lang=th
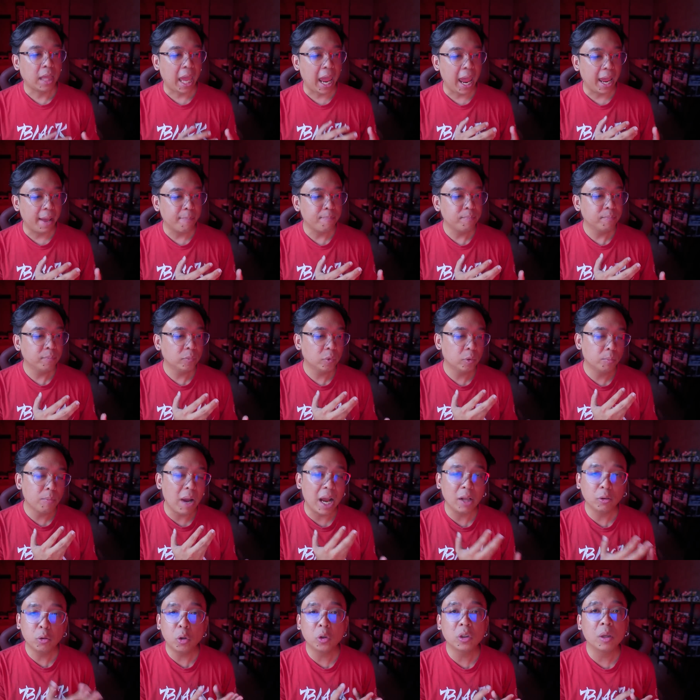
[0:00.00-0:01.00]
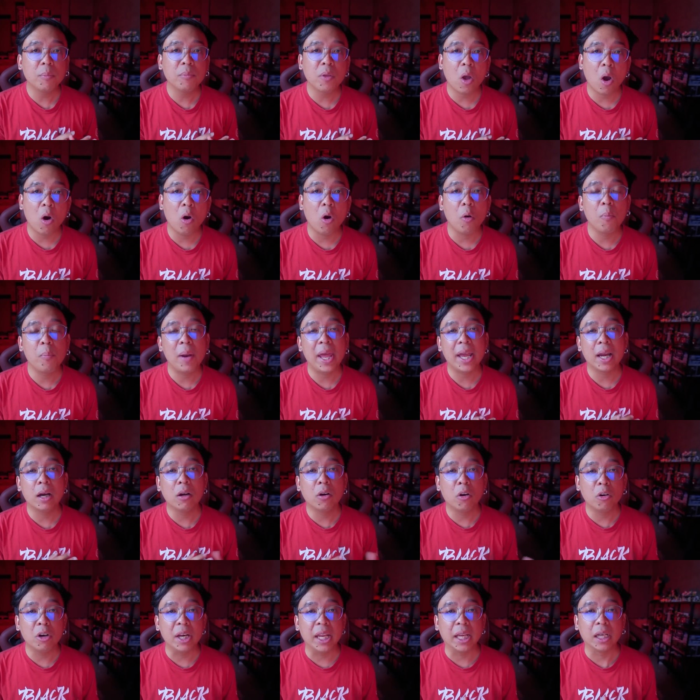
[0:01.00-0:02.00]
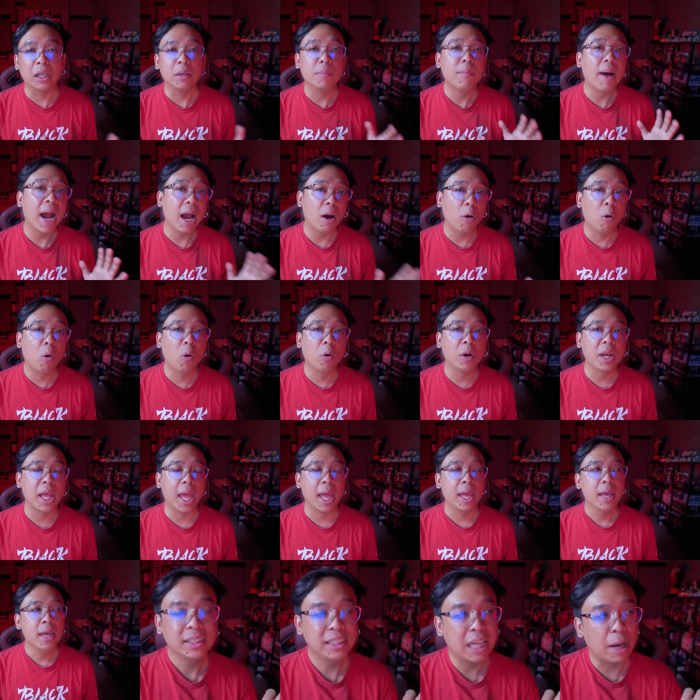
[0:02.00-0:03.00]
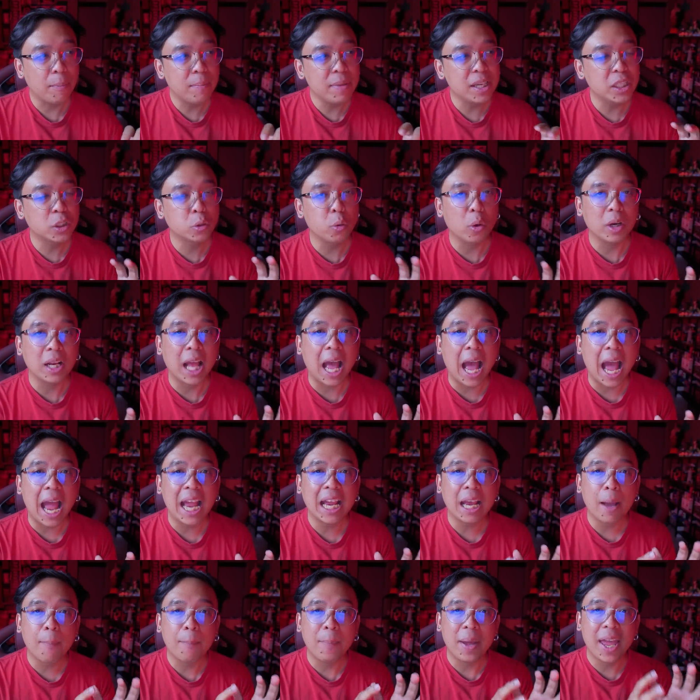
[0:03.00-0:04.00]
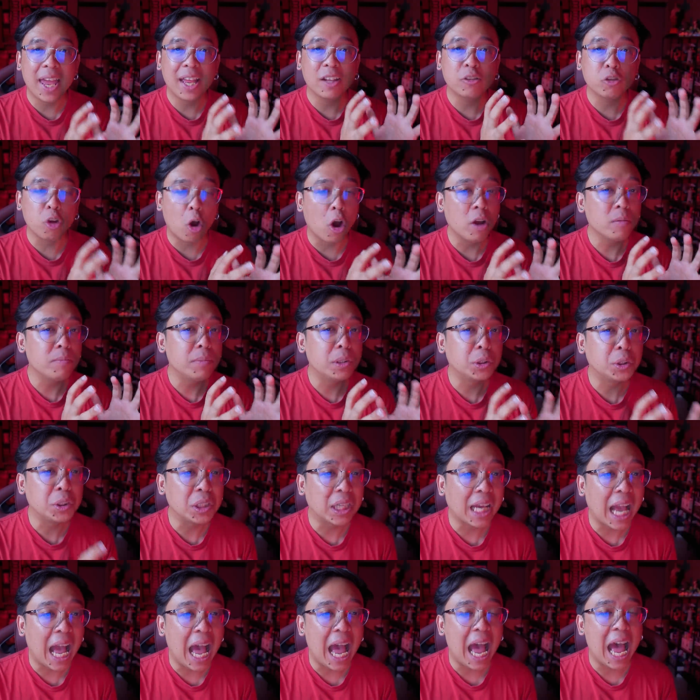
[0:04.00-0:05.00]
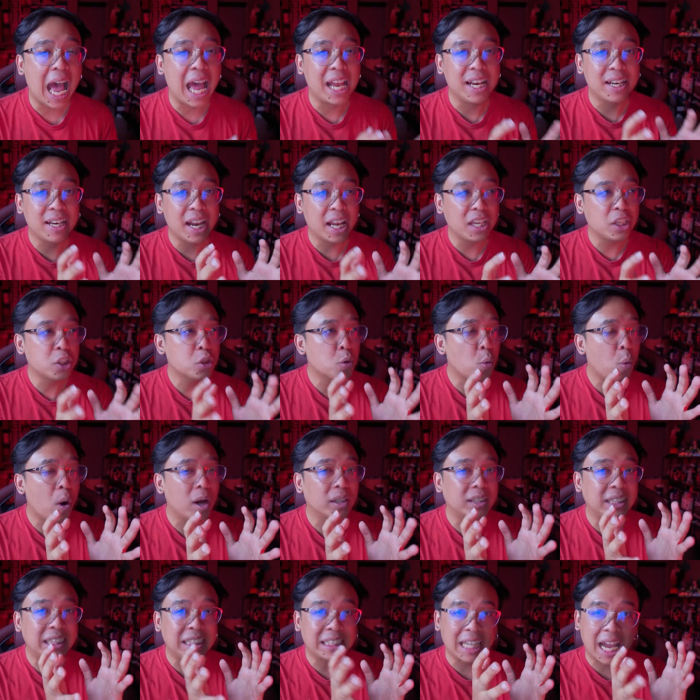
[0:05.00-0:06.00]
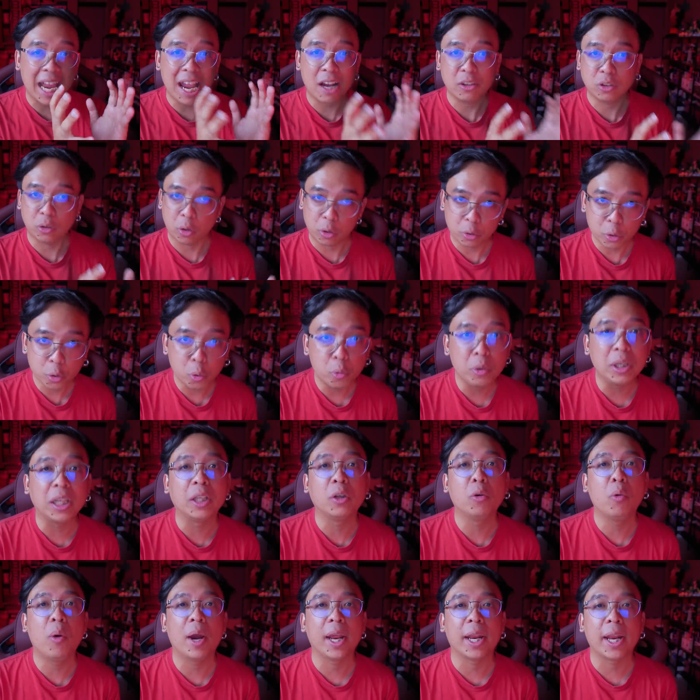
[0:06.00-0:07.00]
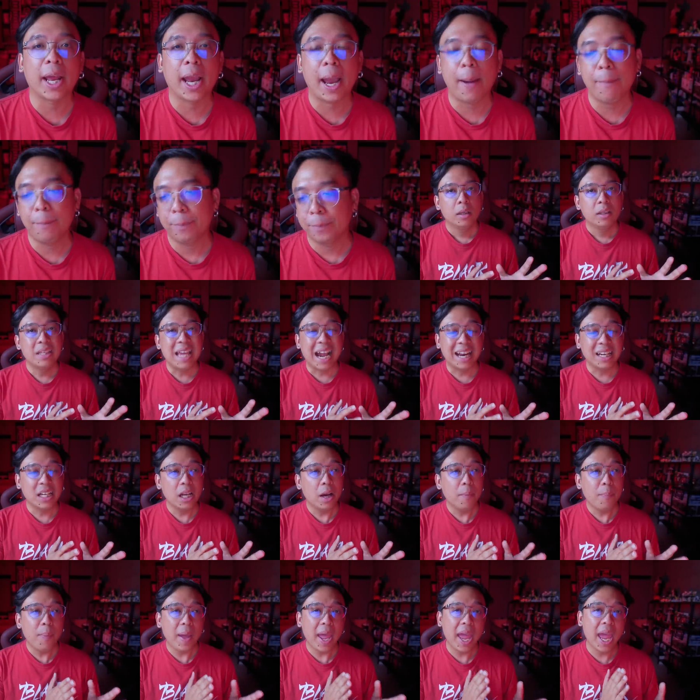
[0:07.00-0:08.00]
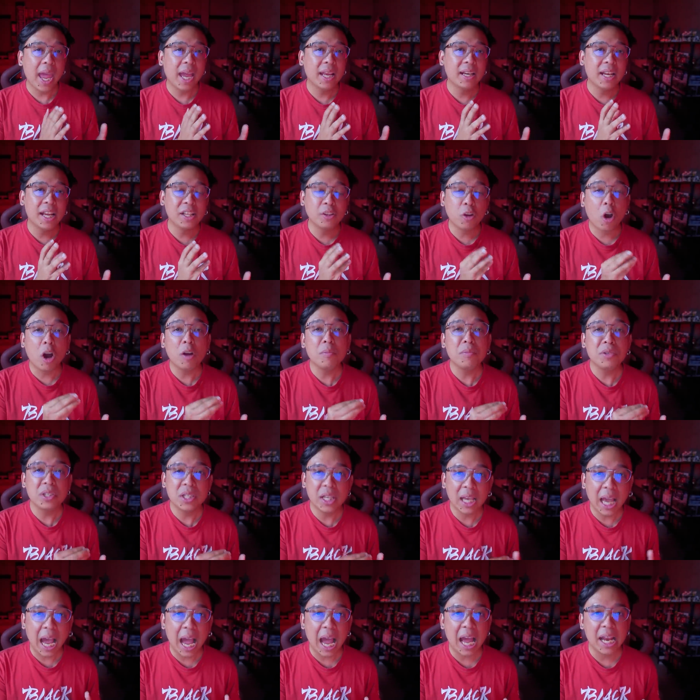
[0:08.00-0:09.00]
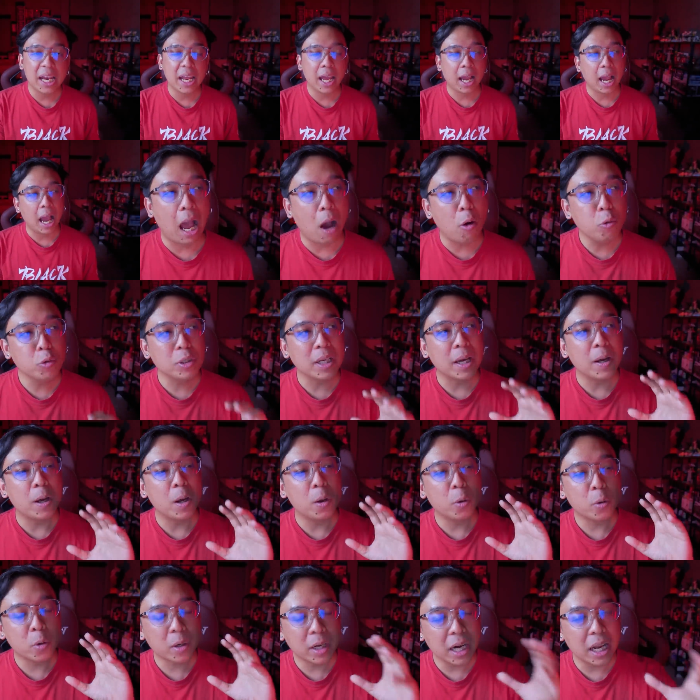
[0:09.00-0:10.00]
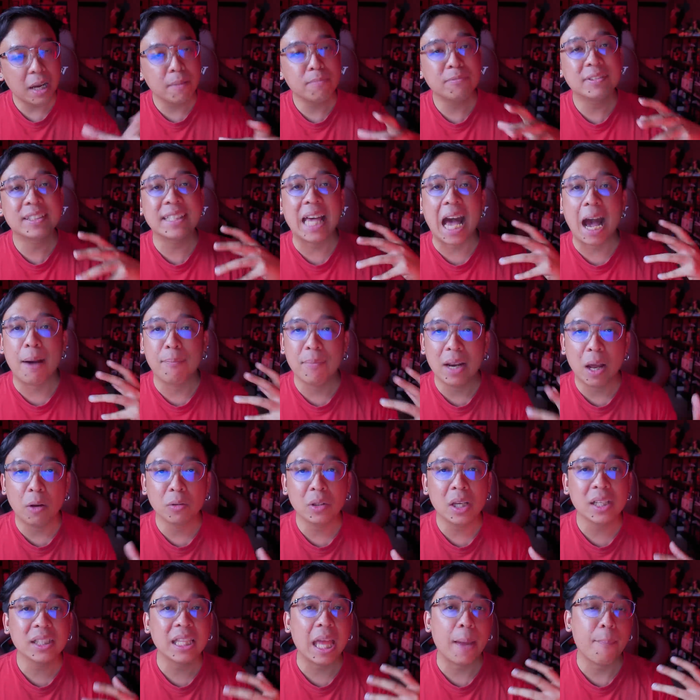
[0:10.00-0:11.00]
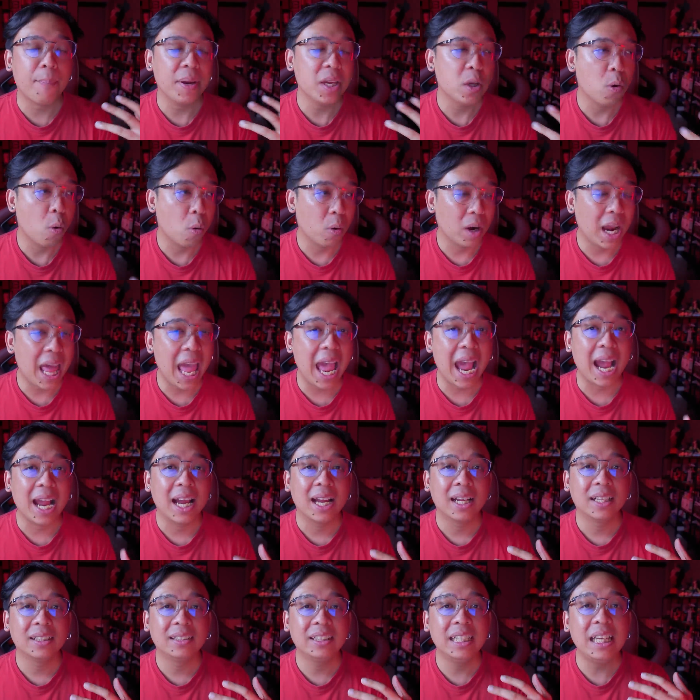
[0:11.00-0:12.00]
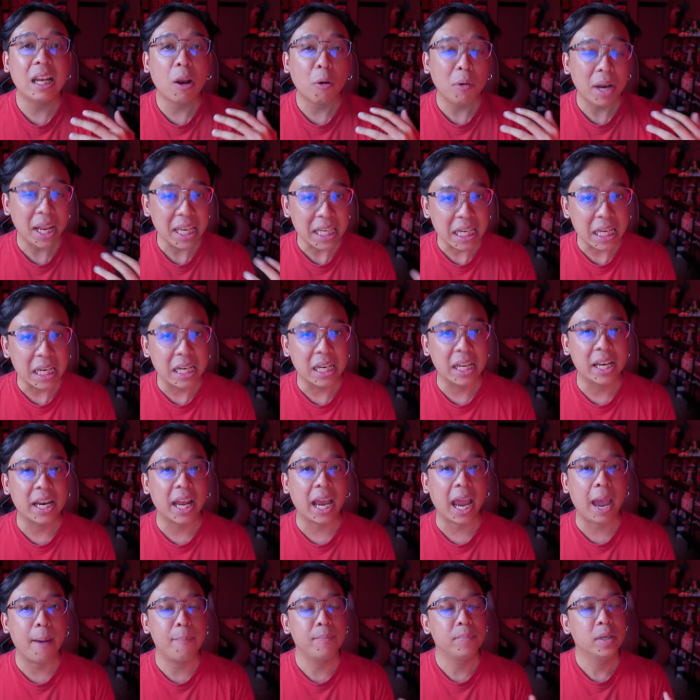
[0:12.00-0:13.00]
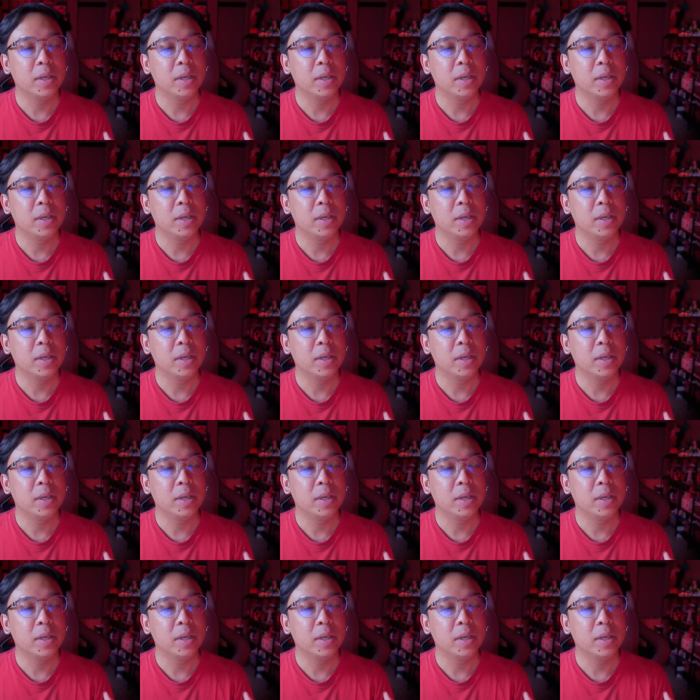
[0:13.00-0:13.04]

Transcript: ถมบางท่วงทำนองของเพลงเออร์โคนิกหรือมาโอเนี่ย ยังมีส่วนคล้ายกับเพลงทอสมิวสิก้าในช่วงที่ใช้อักษรรูนิกด้วยนะครับ อย่างเนื้อเพลงในทอสมิวสิก้าเนี่ยเขาจะเริ่มสาบเราตั้งแต่ประโยคแรกที่เราได้ยินเลยนะครับ